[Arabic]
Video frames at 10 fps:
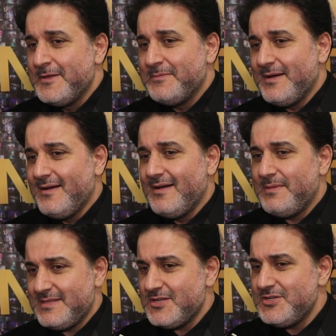بقى
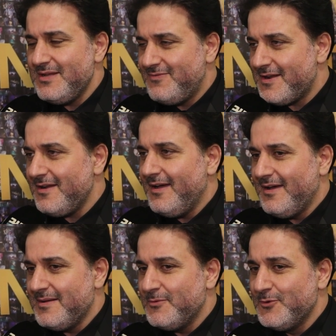بدها شيء يفرحها
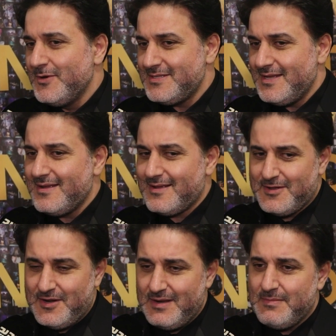انا بقول لذلك
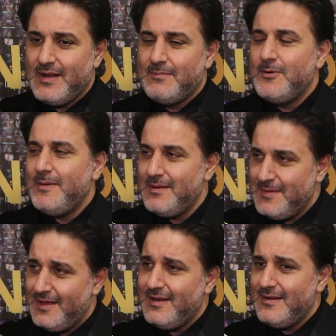رحنا بالالبوم على
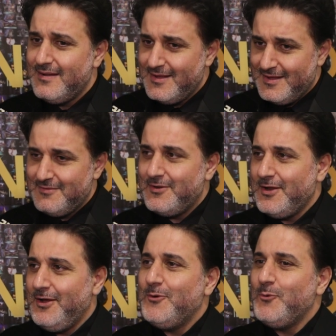محل
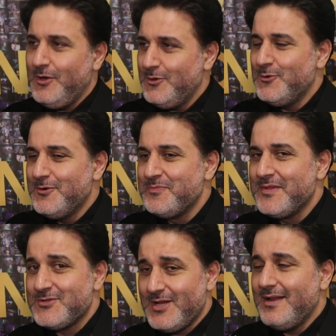فرح وحلو ان
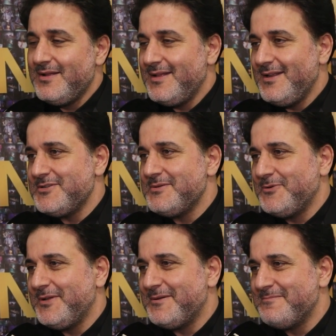شاء الله ينال
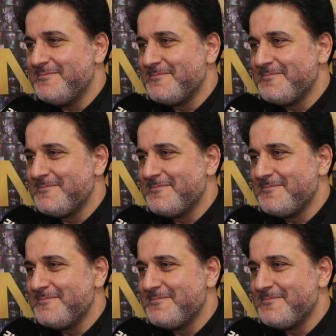اعجابهم يا رب